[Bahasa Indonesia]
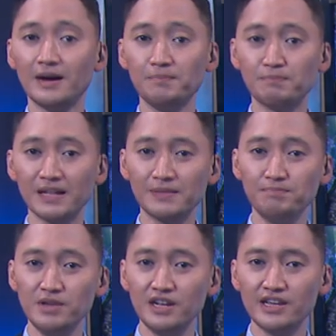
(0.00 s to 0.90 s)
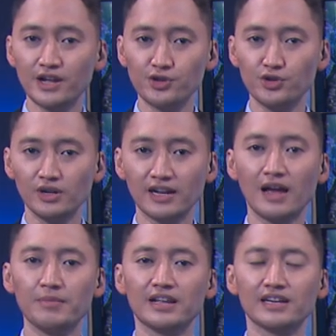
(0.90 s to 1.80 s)
4 miliar dolar
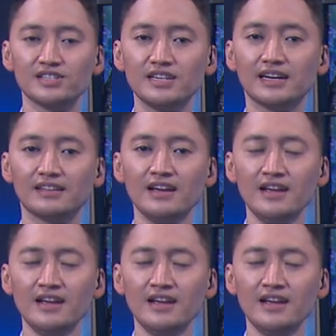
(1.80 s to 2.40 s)
Amerika Serikat